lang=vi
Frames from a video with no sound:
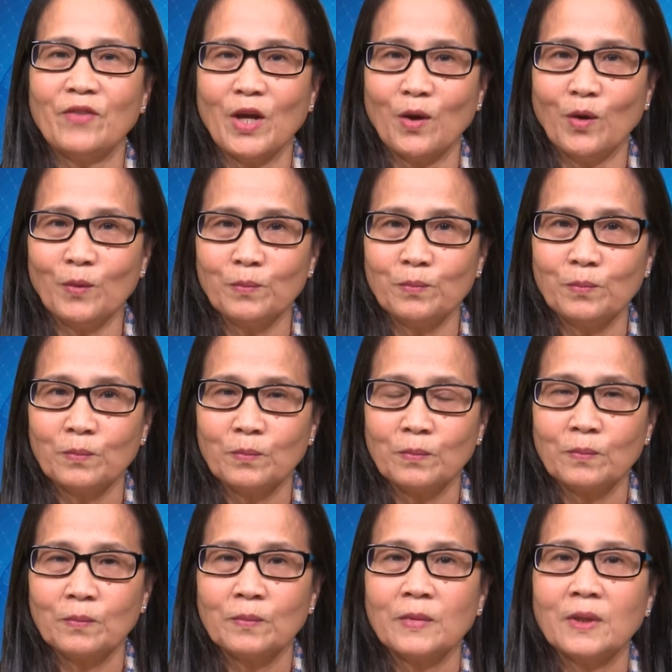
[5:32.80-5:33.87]
về Úc,
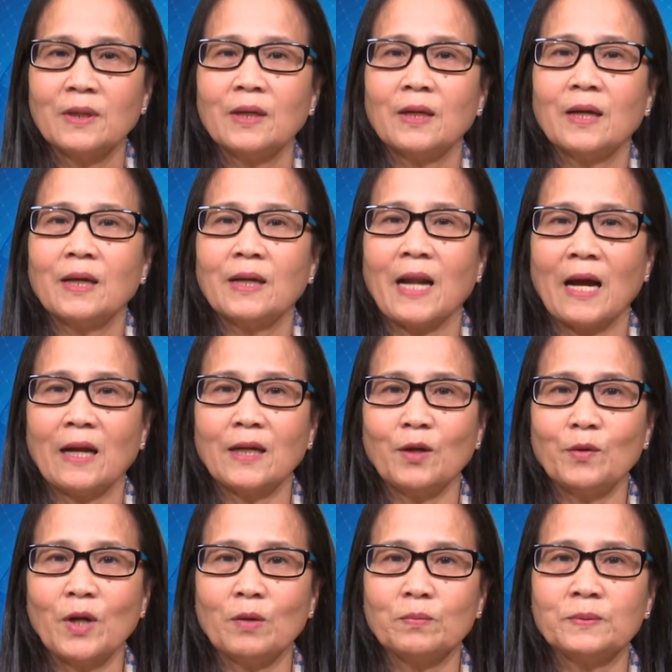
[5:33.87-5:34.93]
Đảng
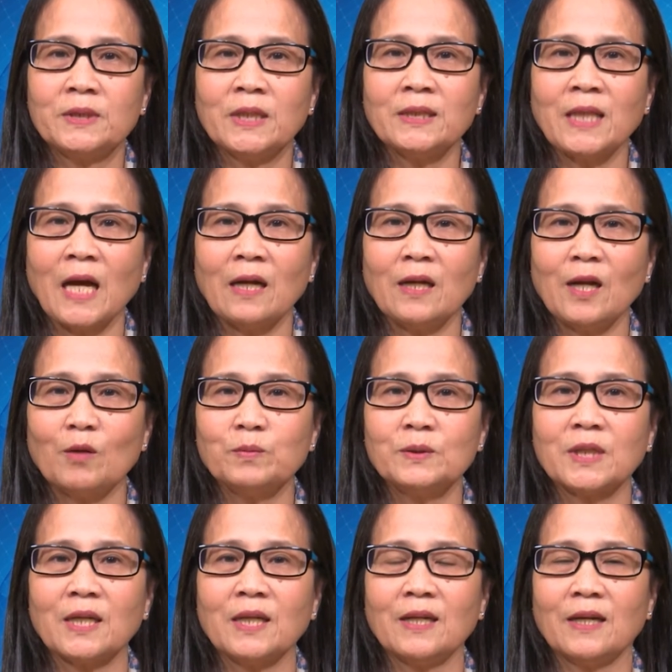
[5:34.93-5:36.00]
Lao động chiến thắng long
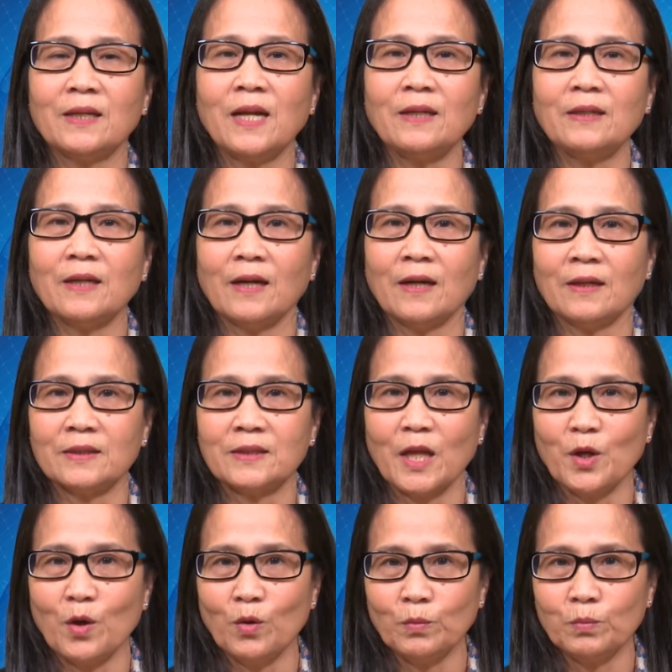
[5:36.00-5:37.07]
trời lở đất ở
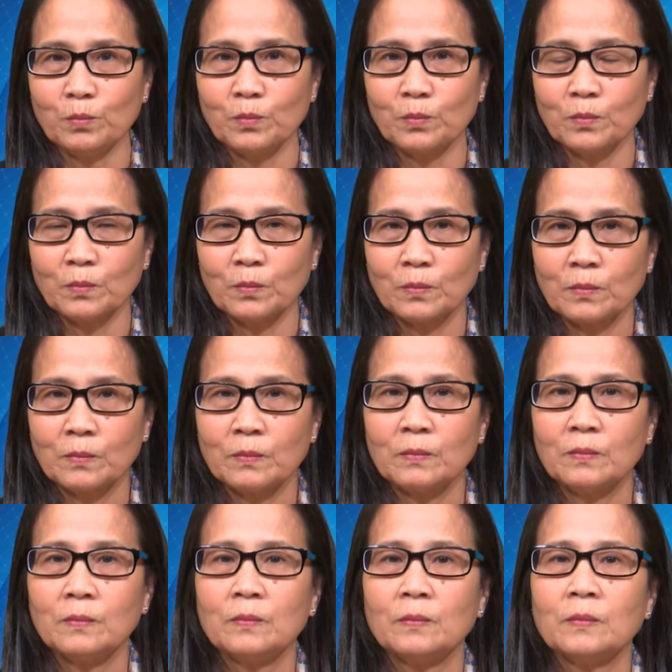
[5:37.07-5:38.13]
Tây Úc
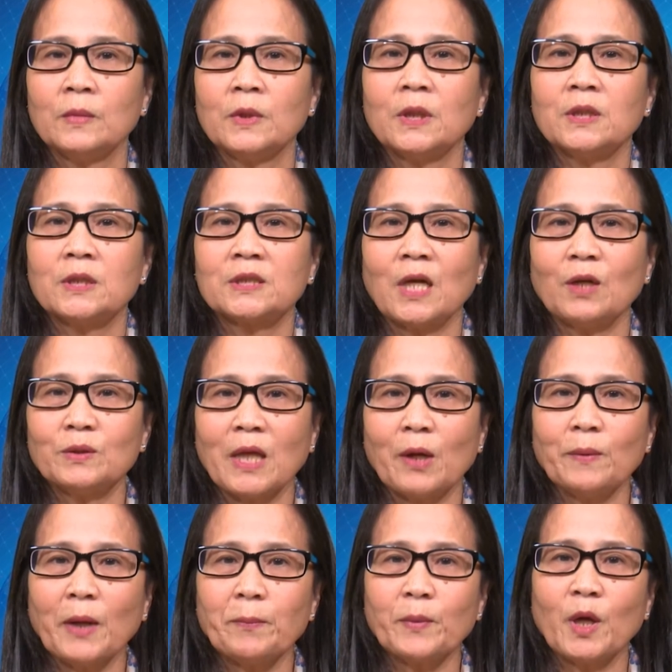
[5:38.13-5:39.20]
sau
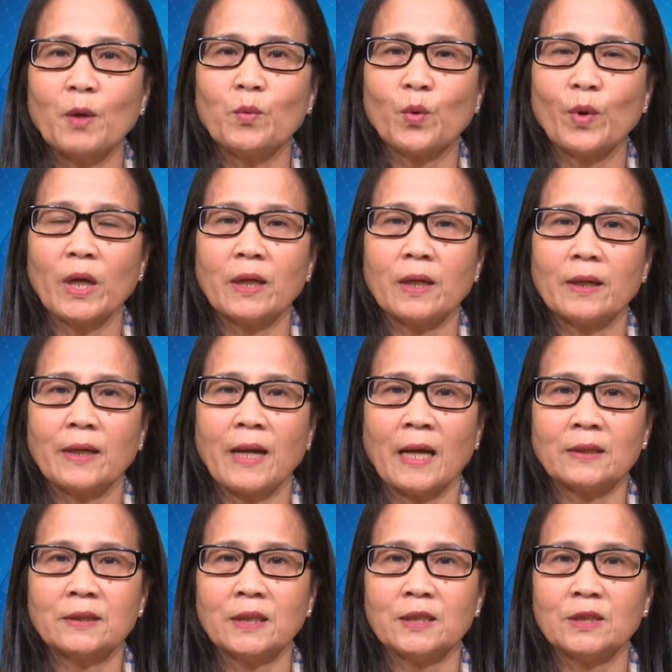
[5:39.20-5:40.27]
8 năm cầm quyền,
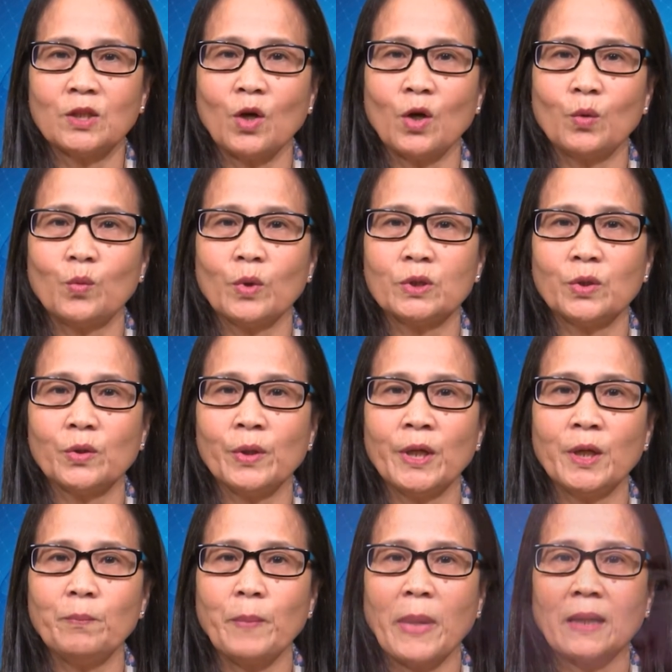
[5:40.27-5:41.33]
Đảng Tự do của Thủ
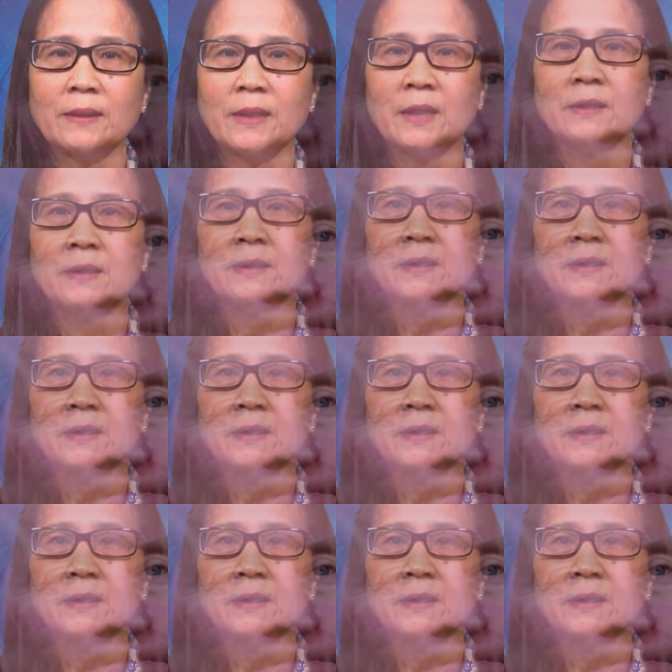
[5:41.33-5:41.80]
hiến Bạc Nen